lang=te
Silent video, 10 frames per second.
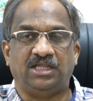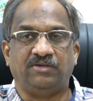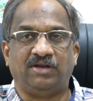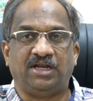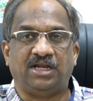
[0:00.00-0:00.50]

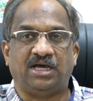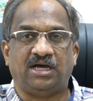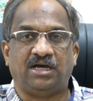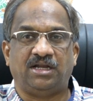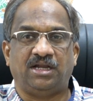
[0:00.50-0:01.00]
అందువల్ల నా
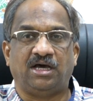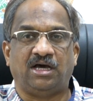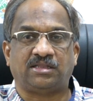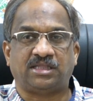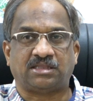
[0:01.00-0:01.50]
నా
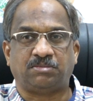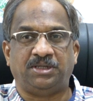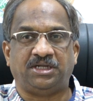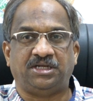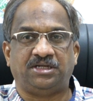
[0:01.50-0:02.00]

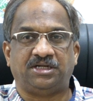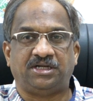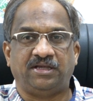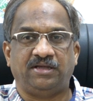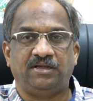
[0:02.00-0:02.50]
అసెస్మెంట్
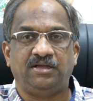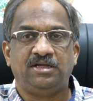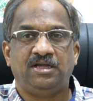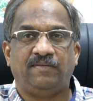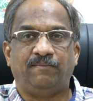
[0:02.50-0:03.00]
ఏంటంటే
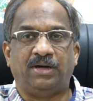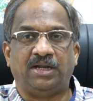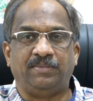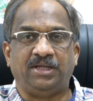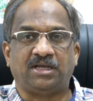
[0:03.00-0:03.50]

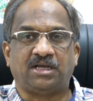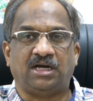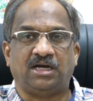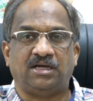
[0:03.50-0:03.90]
మనం ఇంకా